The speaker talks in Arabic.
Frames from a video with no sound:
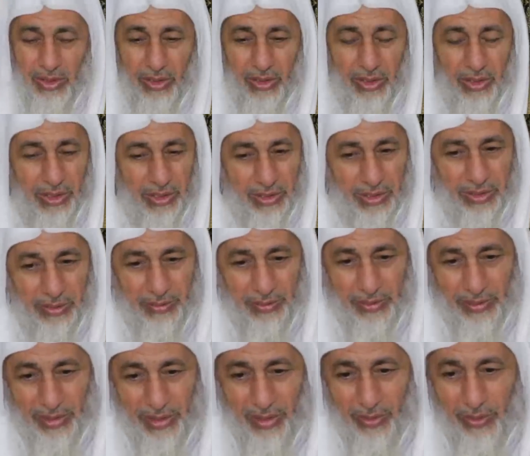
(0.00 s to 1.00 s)
الله
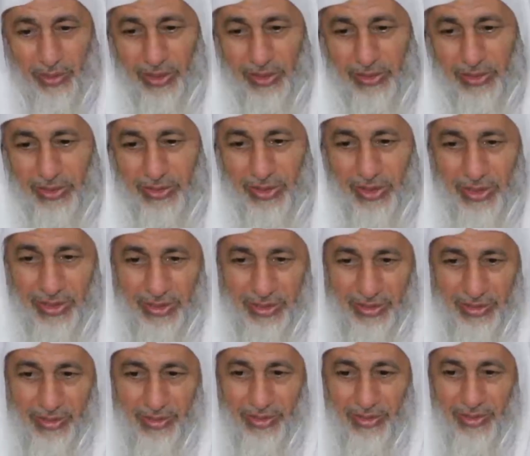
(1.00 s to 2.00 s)
يكرمك لا ولا
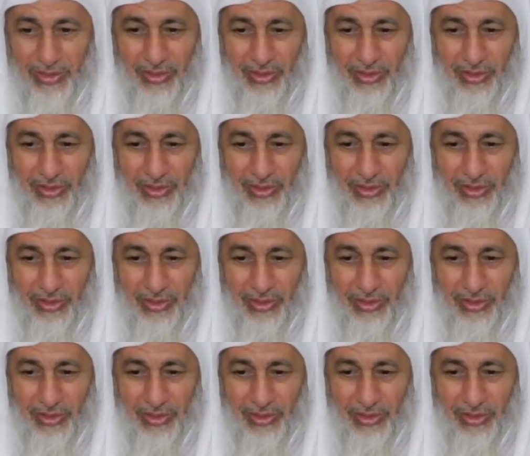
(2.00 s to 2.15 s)
تزعل